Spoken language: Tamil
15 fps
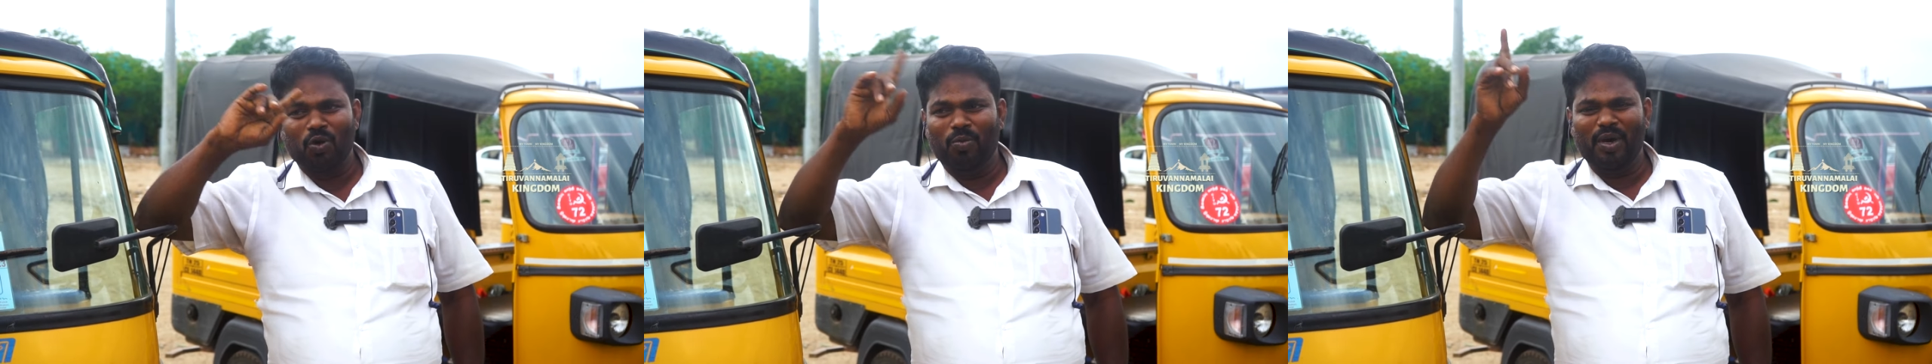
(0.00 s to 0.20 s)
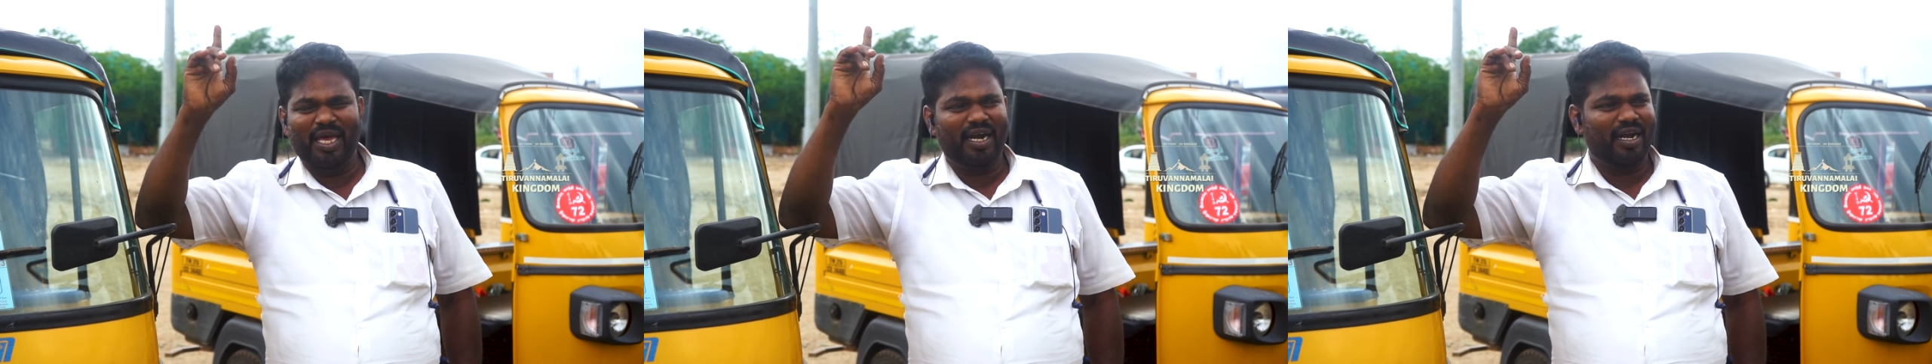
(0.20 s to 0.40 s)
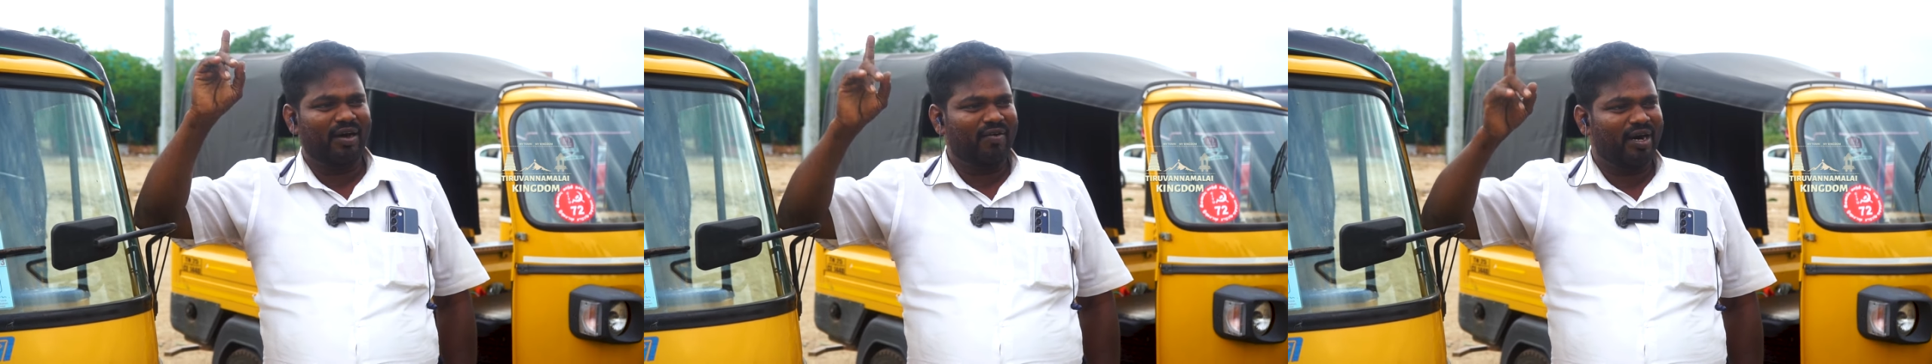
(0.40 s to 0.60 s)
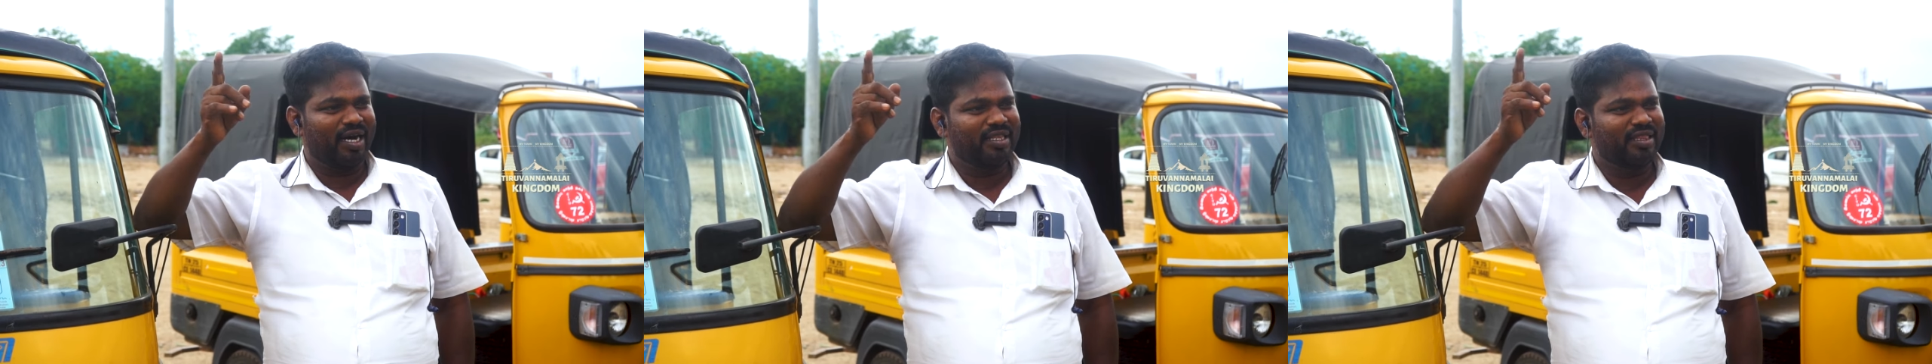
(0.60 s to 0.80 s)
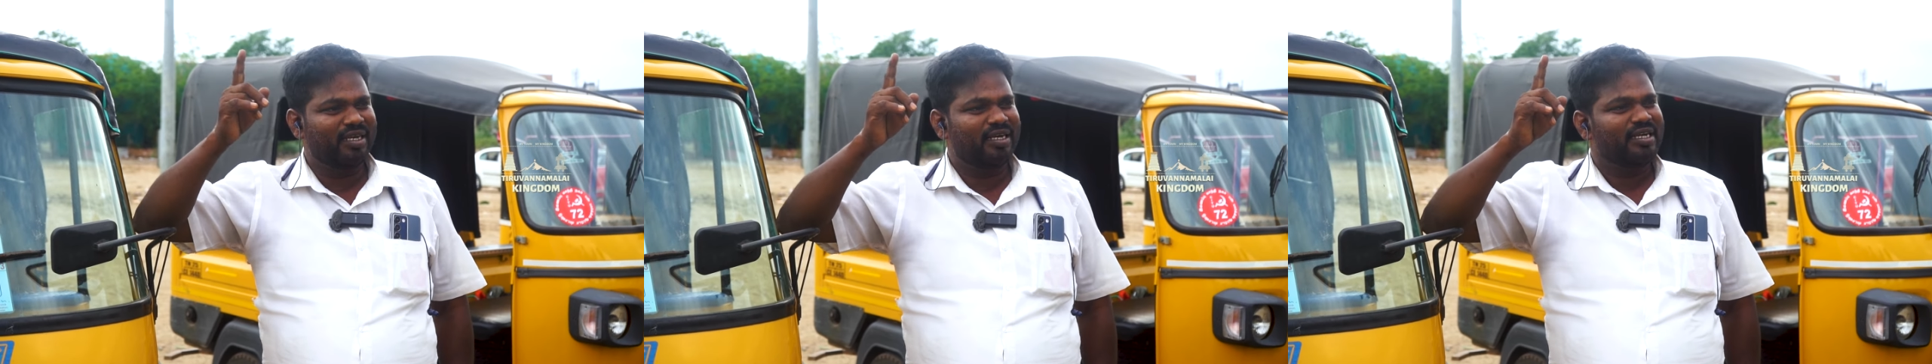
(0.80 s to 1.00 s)
குபேரனாக
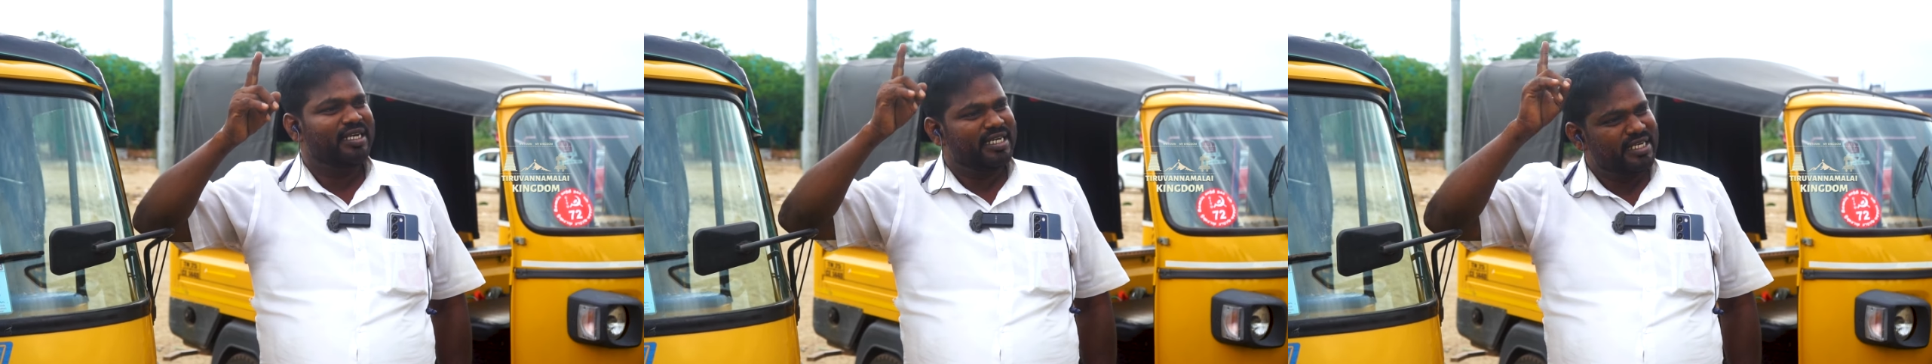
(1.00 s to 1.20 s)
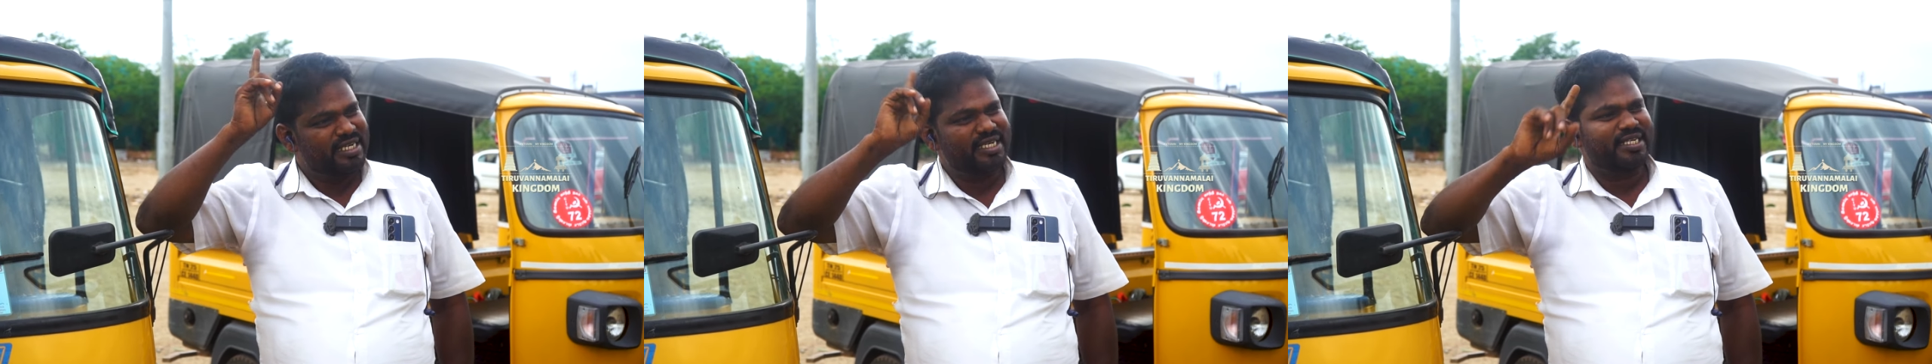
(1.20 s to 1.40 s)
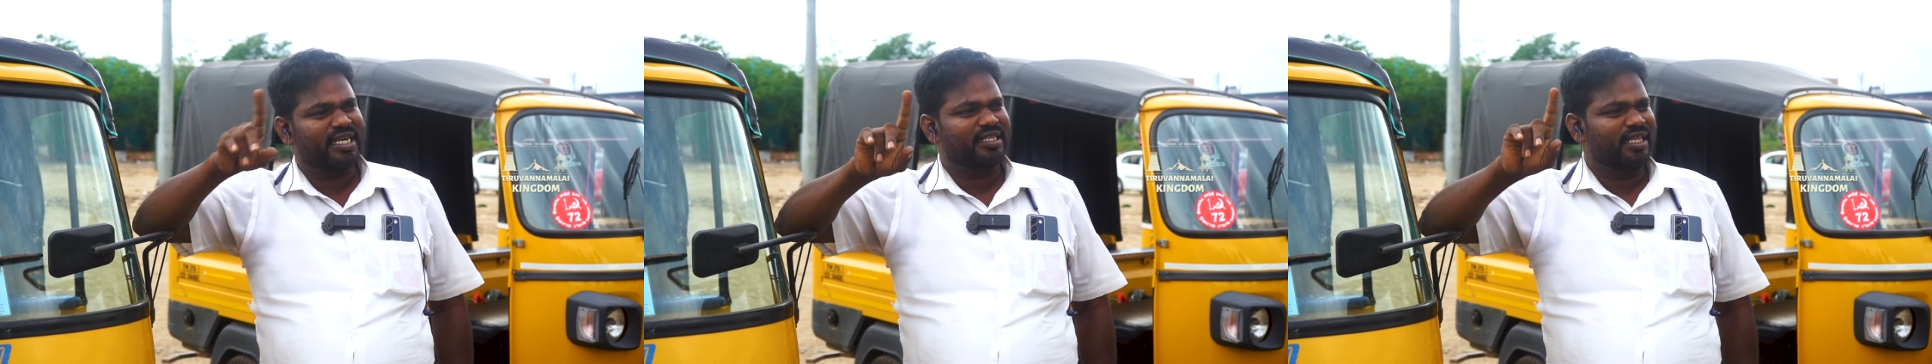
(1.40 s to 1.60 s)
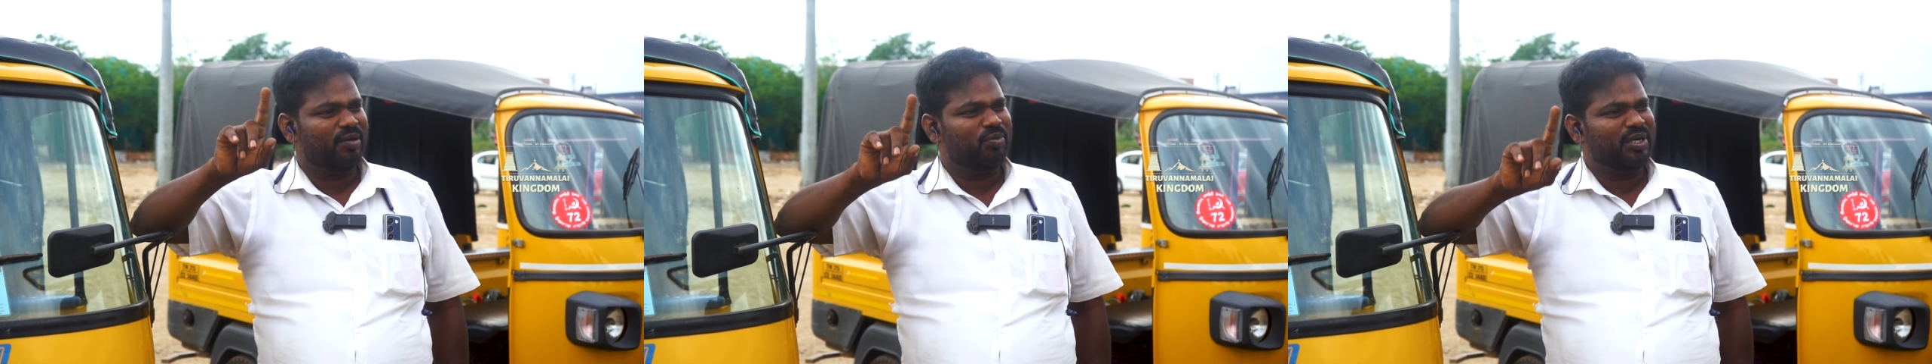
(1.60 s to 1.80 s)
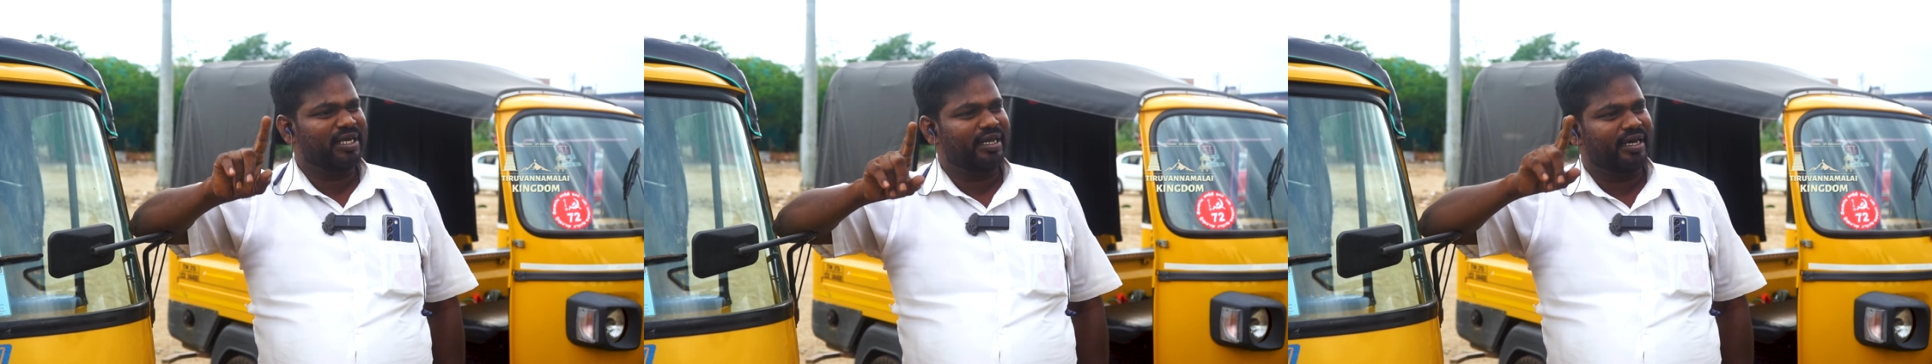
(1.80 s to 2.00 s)
வாழ்ந்து
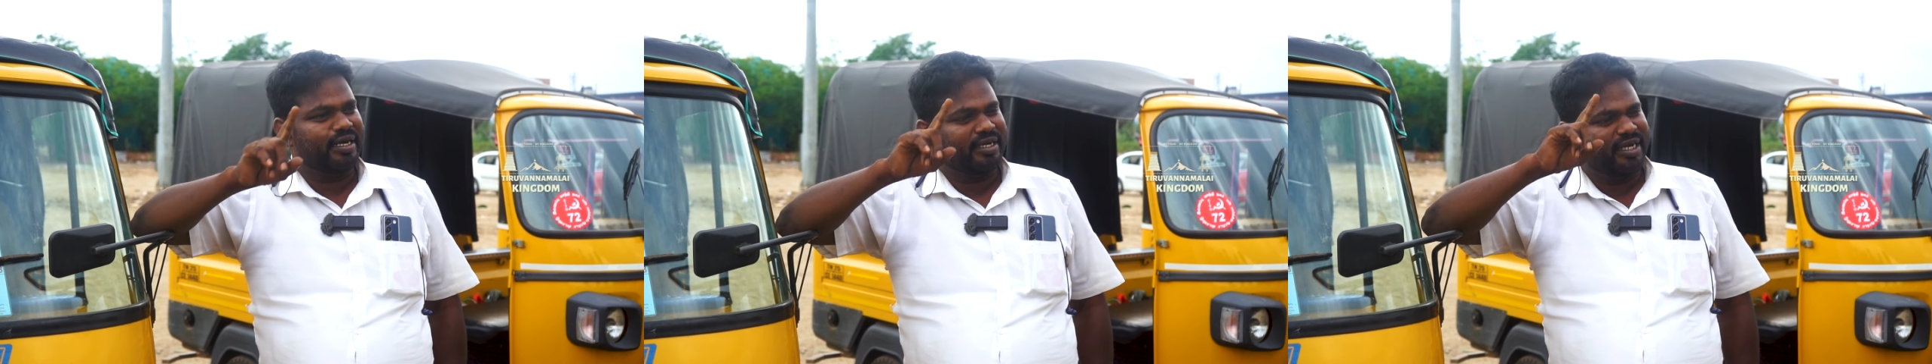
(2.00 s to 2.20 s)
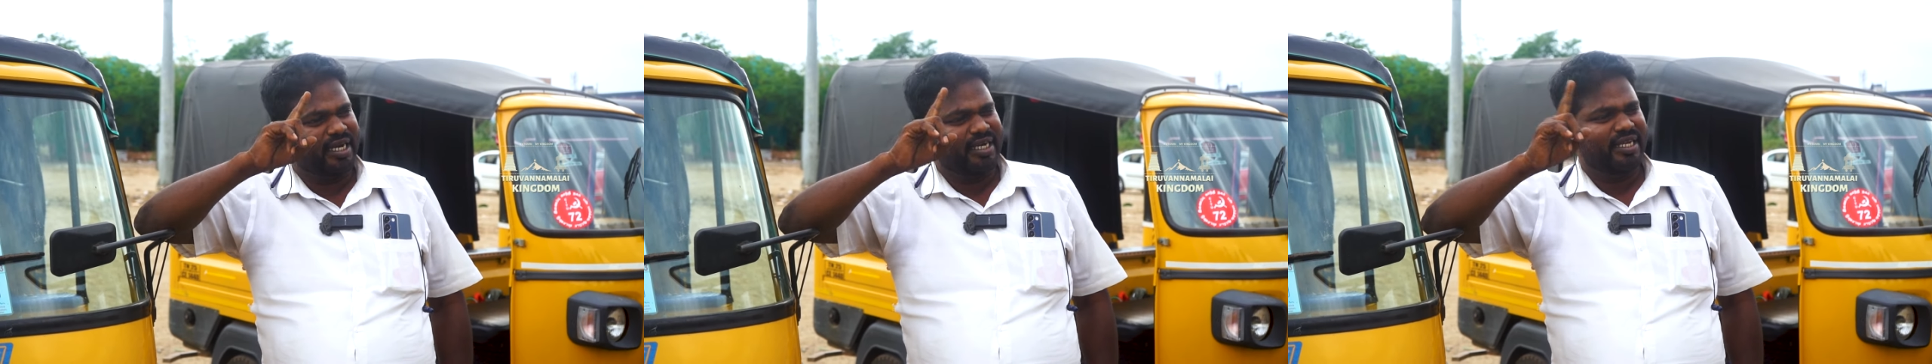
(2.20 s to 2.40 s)
ஈசானத்தில் முடிக்கிறார்